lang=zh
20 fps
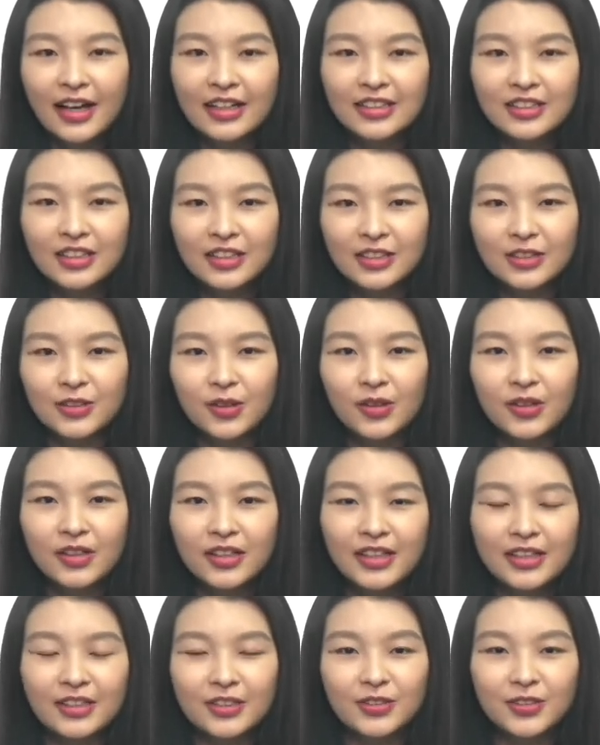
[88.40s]
开始有一
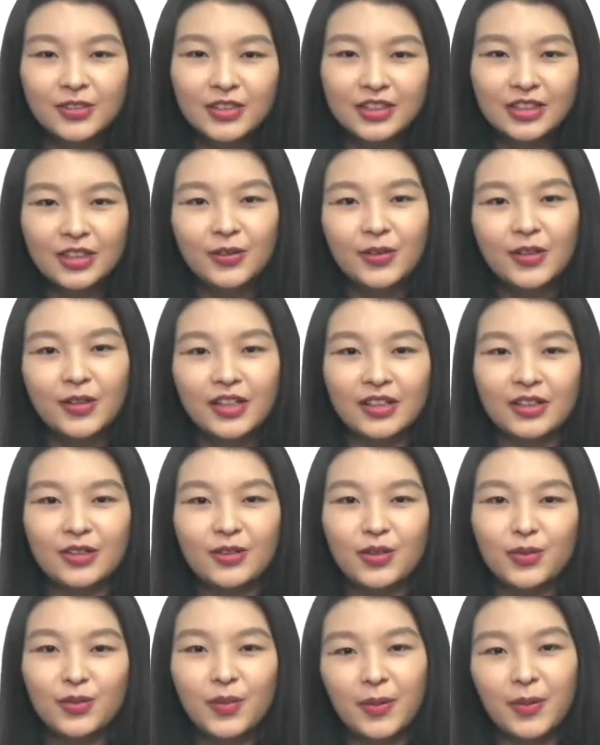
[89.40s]
点，就是社会
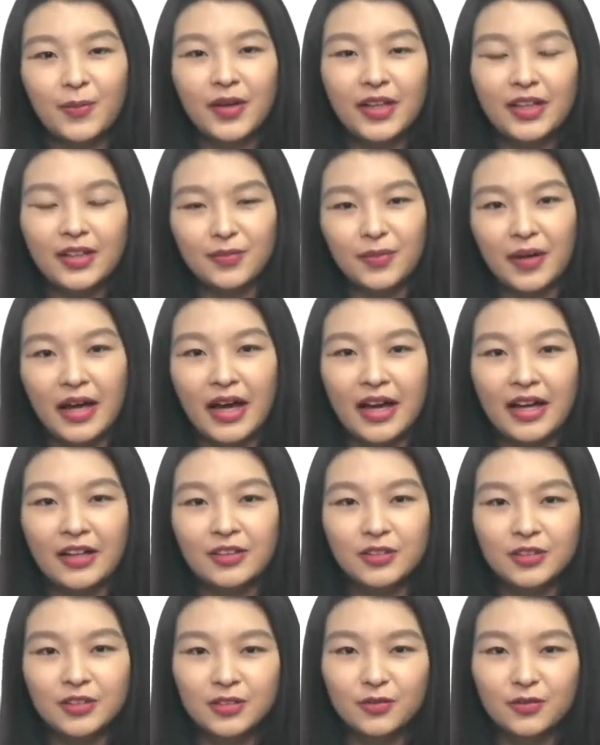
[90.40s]
科会慢慢的把
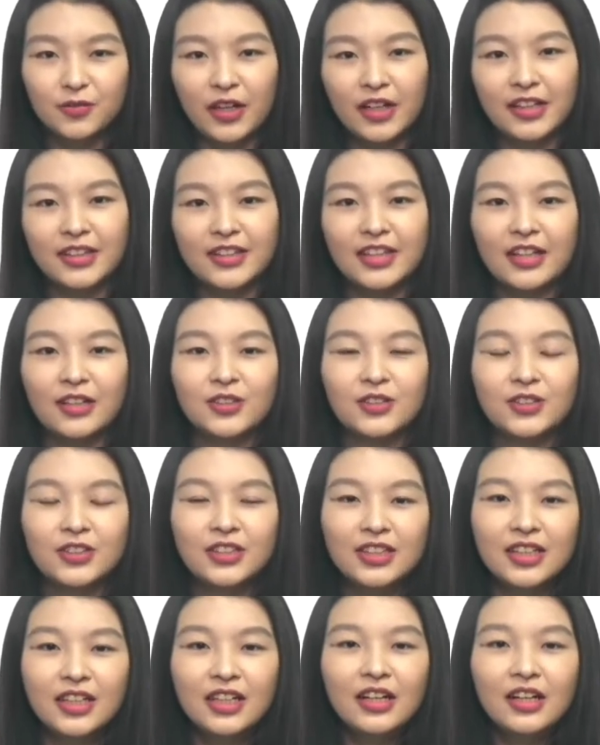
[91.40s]
它就是放掉，就
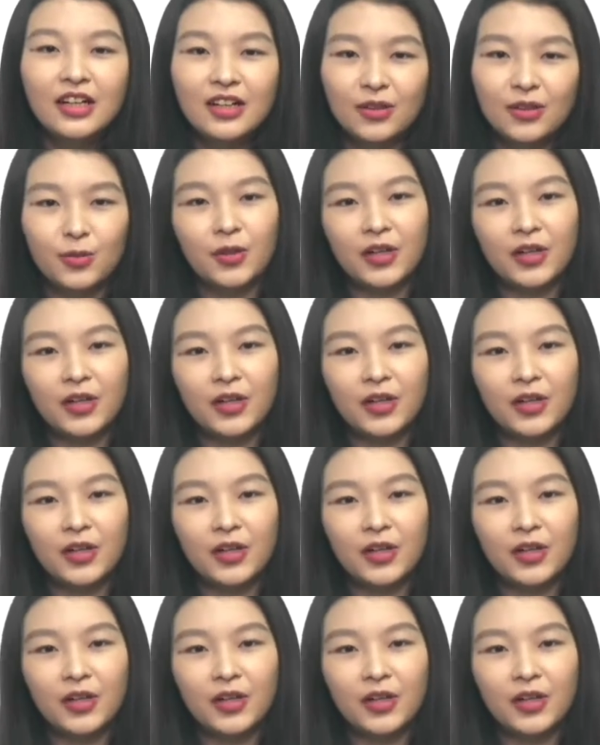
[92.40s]
是嗯，